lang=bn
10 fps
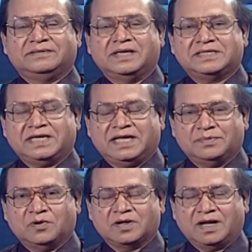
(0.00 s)
দেশে
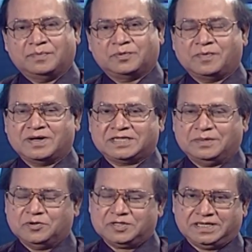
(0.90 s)
এবং প্রবাসে
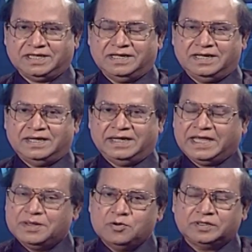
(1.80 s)
বসে
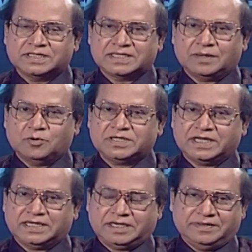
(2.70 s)
এই মুহূর্তে যারা বসে
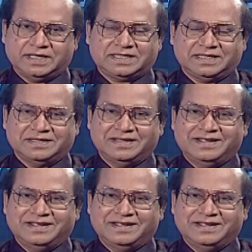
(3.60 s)
গিয়ে টিভি দেখছেন